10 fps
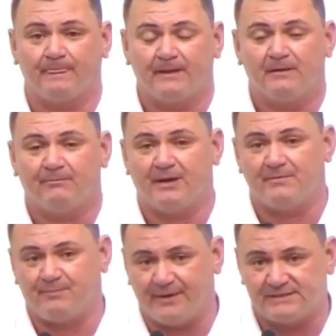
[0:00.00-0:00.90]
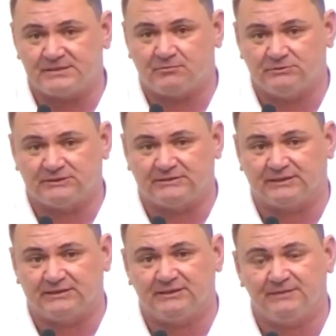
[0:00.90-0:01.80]
para a empresa
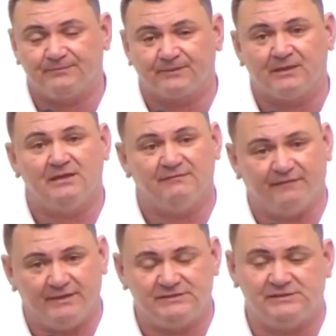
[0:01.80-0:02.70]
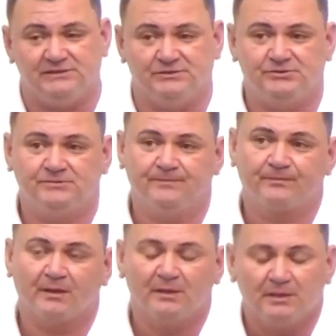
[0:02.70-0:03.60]
contratada levar esse lixo.
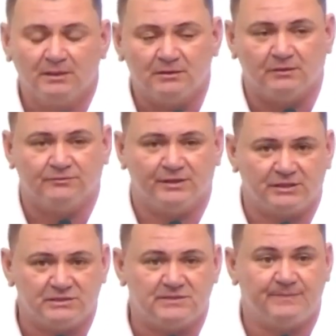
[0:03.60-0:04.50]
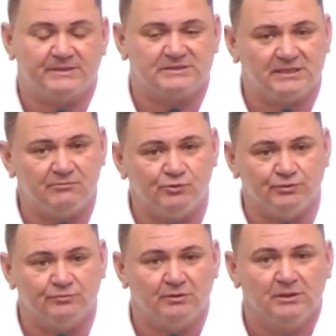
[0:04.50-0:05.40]
Então, tem que se pensar
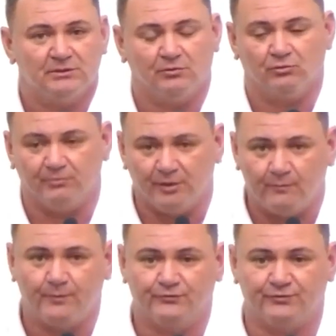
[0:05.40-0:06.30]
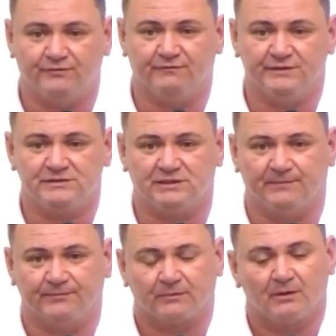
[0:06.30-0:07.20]
muito. Então, no meu ponto de vista,
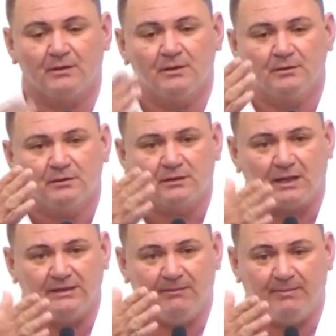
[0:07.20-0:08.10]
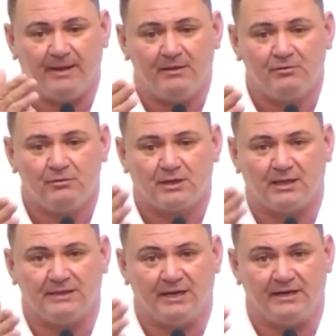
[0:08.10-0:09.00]
Cada bairro,
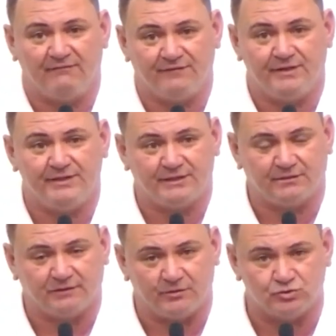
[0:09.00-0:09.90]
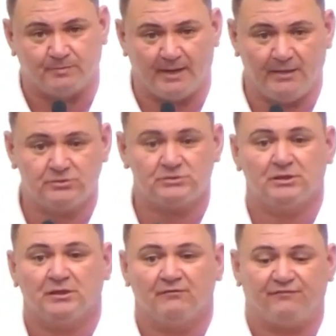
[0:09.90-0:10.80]
cada área verde que tem os bairros,
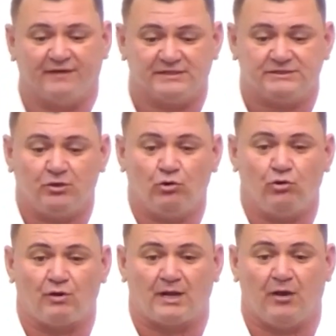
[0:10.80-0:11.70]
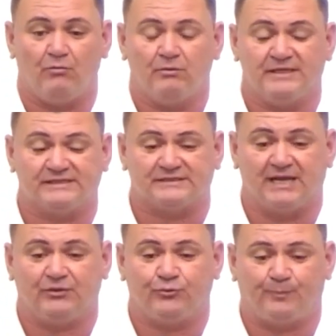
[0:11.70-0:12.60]
fazer o local
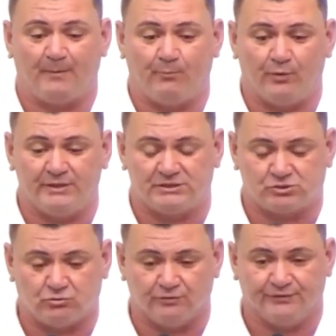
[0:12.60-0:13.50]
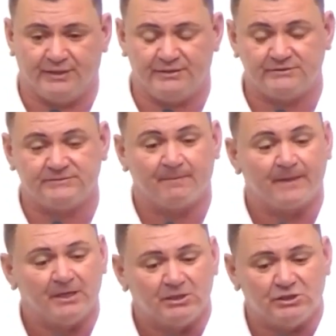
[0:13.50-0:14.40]
exato para pôr esses containers
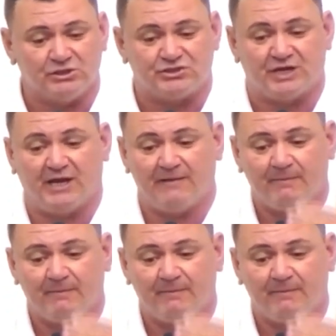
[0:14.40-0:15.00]
e já